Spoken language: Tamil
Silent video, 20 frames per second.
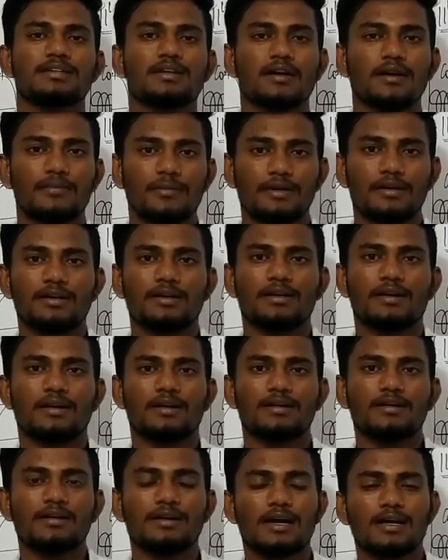அப்படின்ட்டுனா
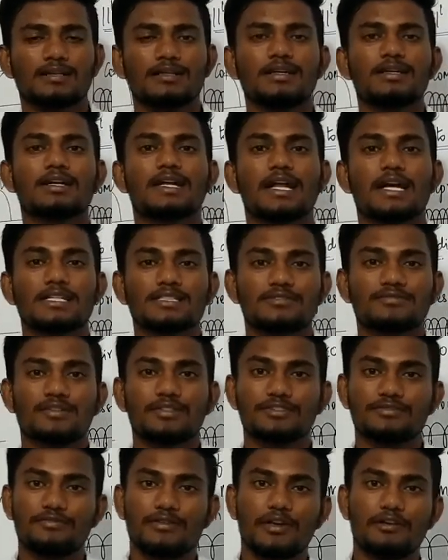அதை
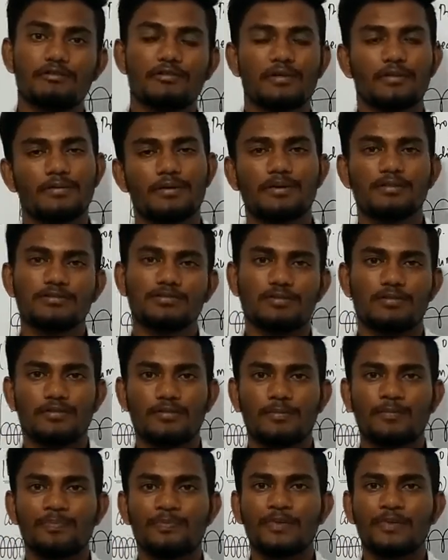டிரான்ஸ்வர்ஸ் வேவ் அப்படின்னு சொல்கிறோம்